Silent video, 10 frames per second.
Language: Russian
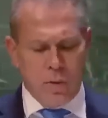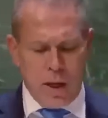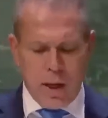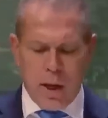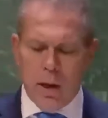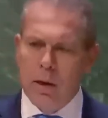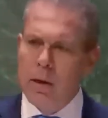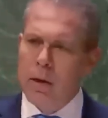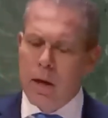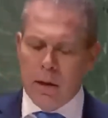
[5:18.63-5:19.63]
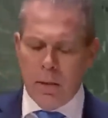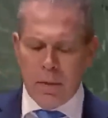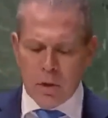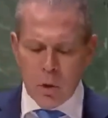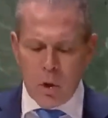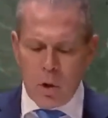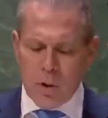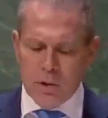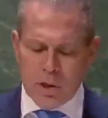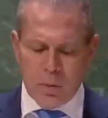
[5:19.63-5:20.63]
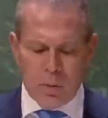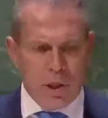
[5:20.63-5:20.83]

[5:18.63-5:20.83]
и администрацией Мадура –